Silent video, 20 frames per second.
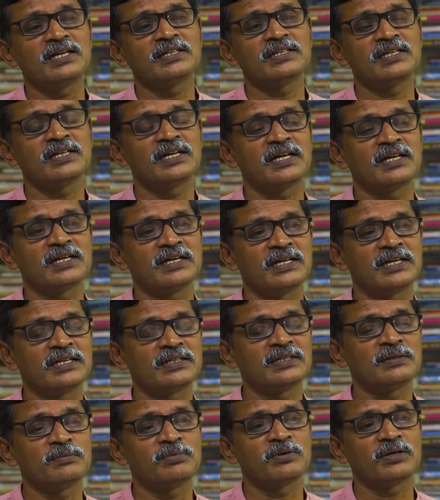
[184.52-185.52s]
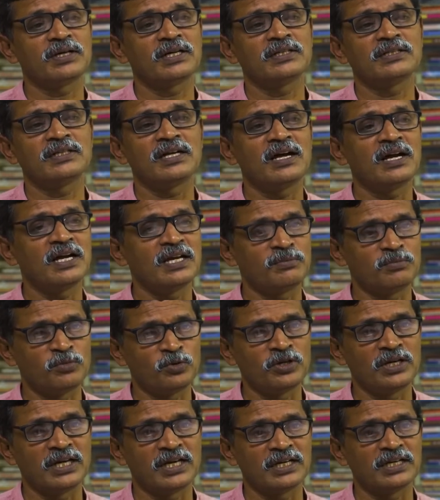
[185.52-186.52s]
காலத்தில் நாங்கள் நடத்தின போராட்டத்தில் ஆலை
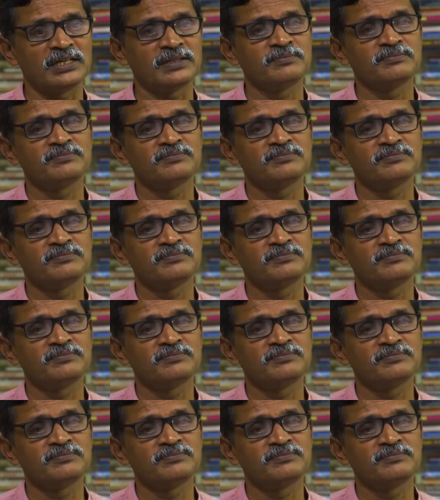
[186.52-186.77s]
மூடினாங்க